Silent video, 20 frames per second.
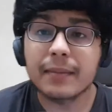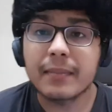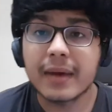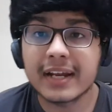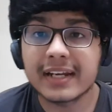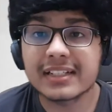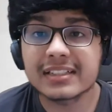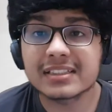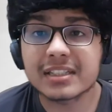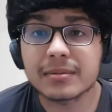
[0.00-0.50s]
एंड
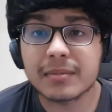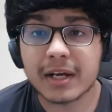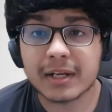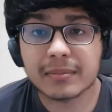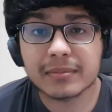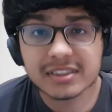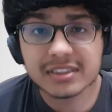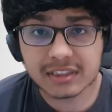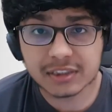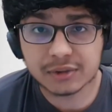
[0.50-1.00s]
मैंने इसके
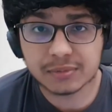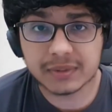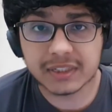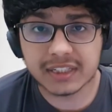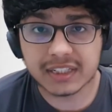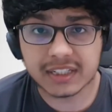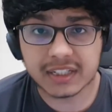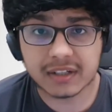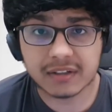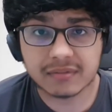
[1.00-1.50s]
बारे में सर्च
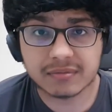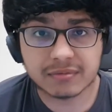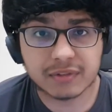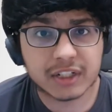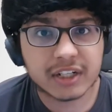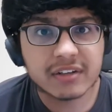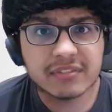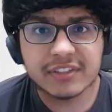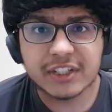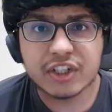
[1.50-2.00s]
भी नहीं किया
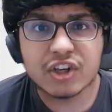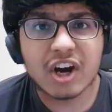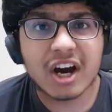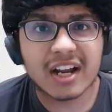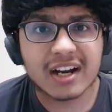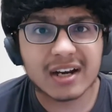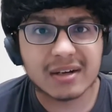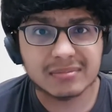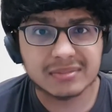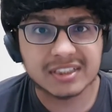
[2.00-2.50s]
वरना वीडियो
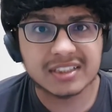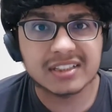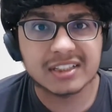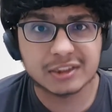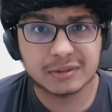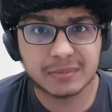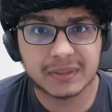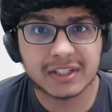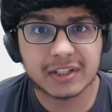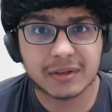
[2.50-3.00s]
आराम से
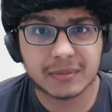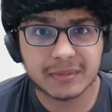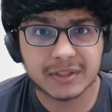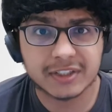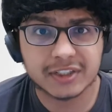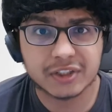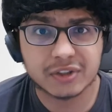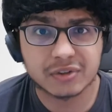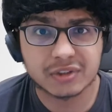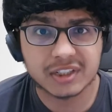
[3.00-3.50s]
दस पंद्रह
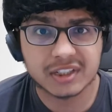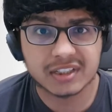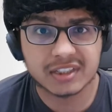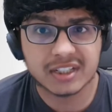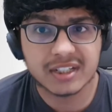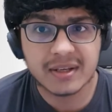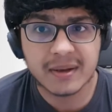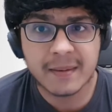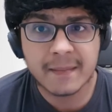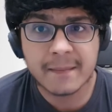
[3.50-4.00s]
मिनट की हो
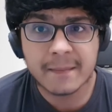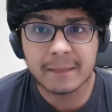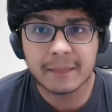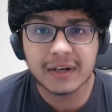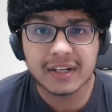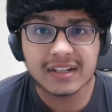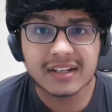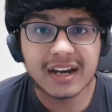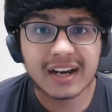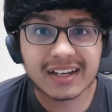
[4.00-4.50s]
जाती
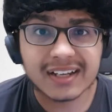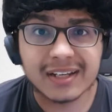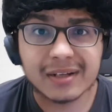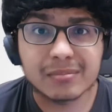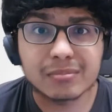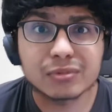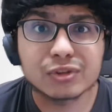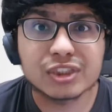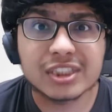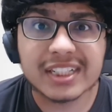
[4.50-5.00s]
बट
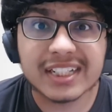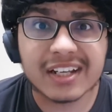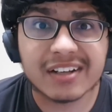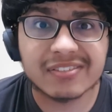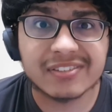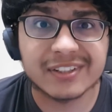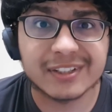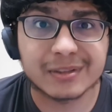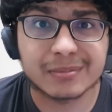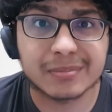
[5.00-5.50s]
अगेन मुझे
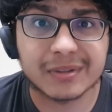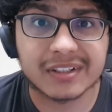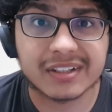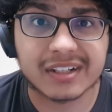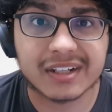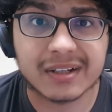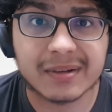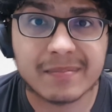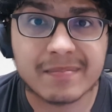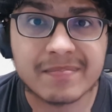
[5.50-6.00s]
क्या फ़र्क पड़
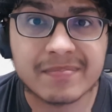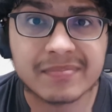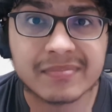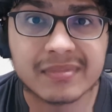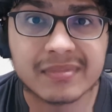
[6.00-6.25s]
रहा है